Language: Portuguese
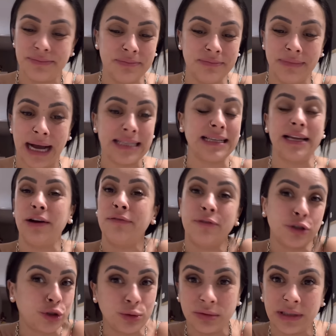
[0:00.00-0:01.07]
mas aí eu vou
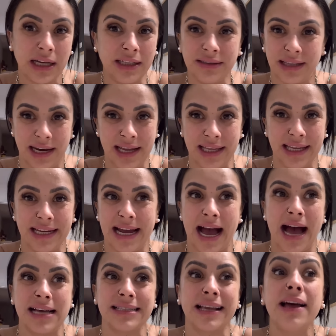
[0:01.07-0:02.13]
juntando trem em
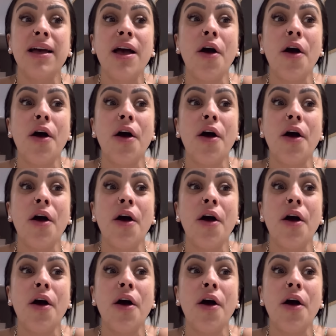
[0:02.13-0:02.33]
casa,